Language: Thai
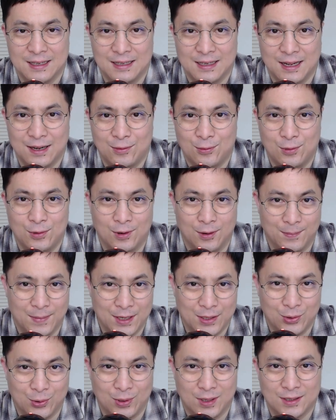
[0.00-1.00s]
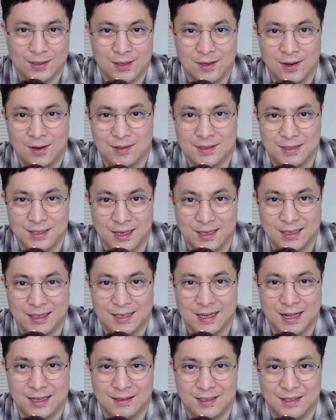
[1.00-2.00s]
ถ้าคุณออกไปอยู่ข้างนอกเสี่ยงใน
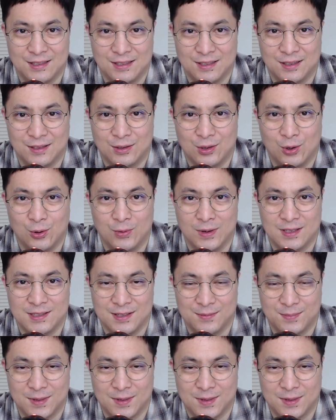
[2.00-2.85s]
การติดเชื้อโควิด